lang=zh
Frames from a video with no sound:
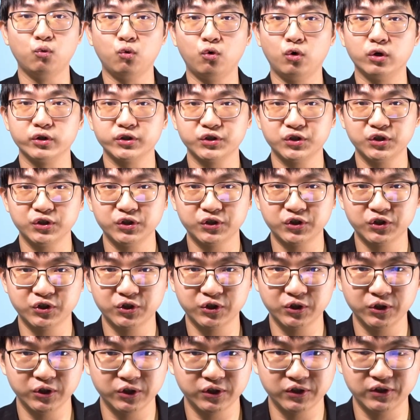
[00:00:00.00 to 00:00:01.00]
我是
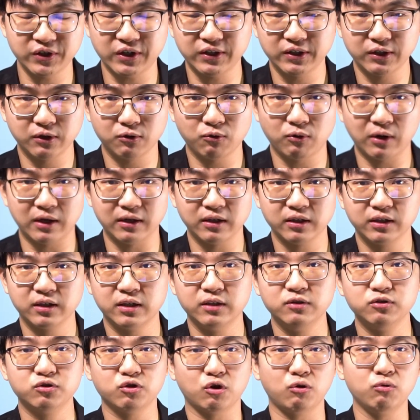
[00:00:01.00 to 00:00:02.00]
世上的光，
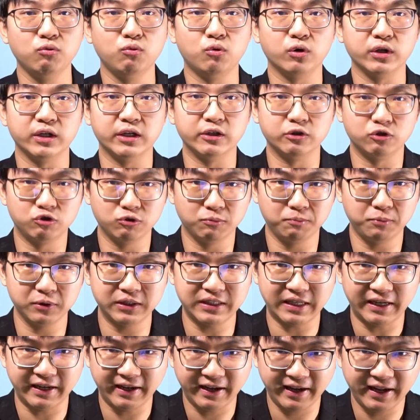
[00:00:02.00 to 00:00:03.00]
跟从我的就不
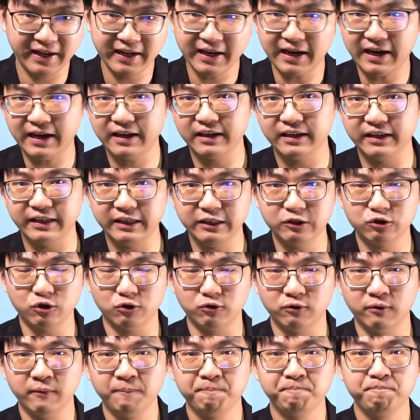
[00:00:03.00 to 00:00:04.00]
在黑暗里
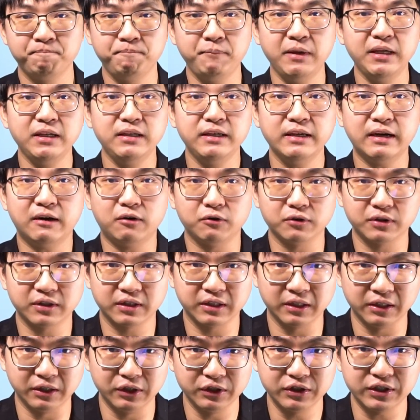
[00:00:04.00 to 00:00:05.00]
走，并要
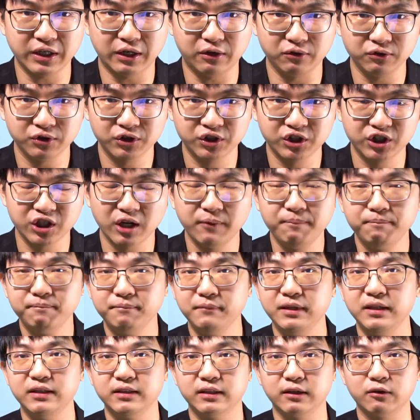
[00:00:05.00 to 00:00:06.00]
得着生
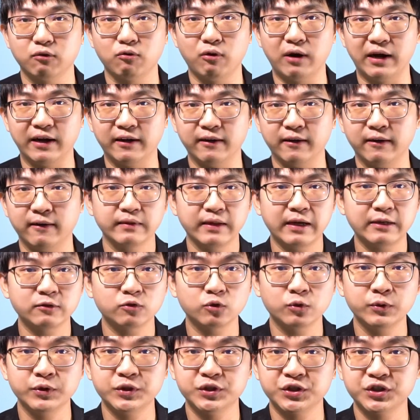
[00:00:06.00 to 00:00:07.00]
命的光。”他
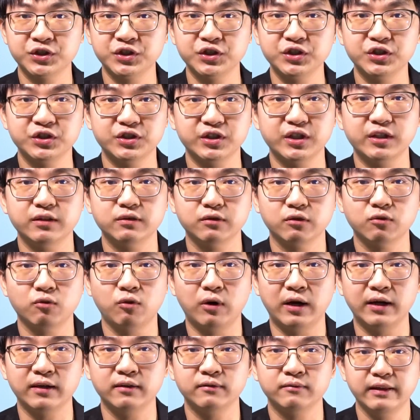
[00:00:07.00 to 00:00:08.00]
作为世上的
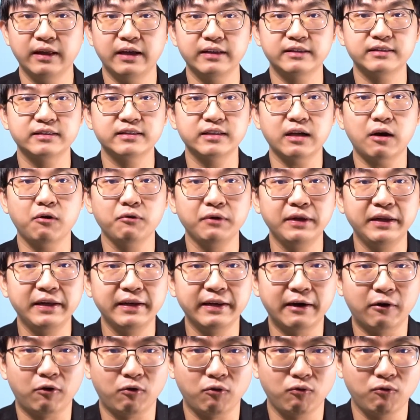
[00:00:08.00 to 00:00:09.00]
光，他照临
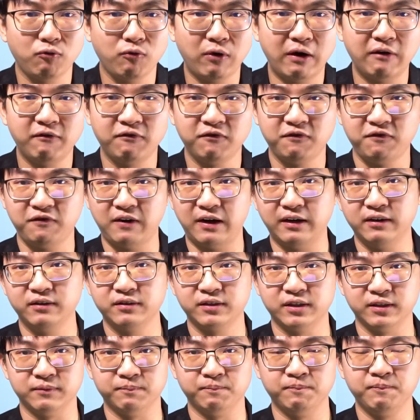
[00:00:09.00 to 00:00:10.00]
了万方
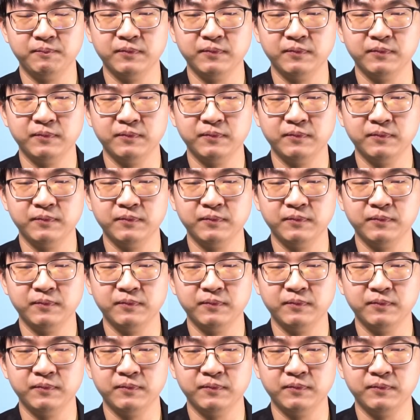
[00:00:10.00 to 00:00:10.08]
人，